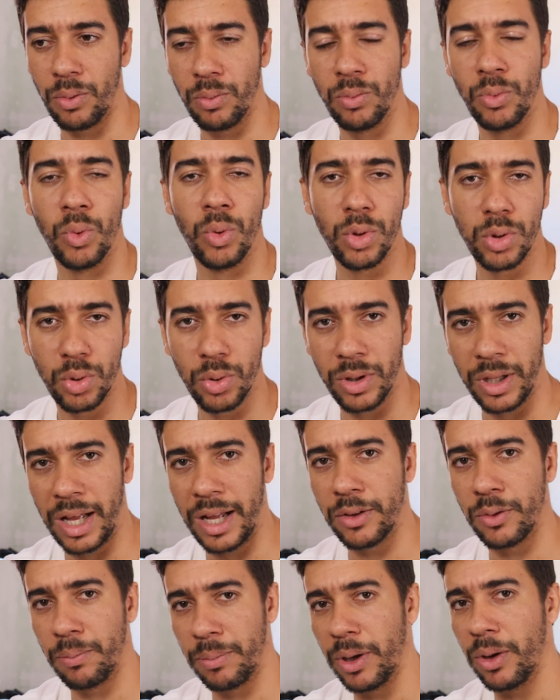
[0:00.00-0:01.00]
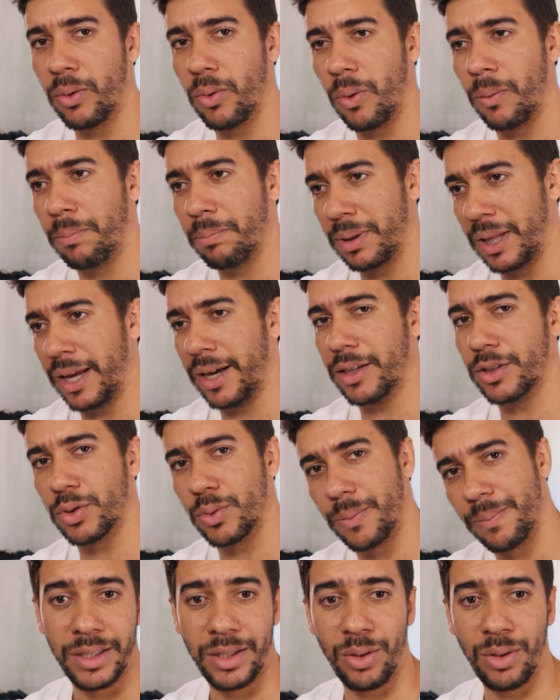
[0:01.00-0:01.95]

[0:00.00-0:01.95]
um outro lado bem complexo,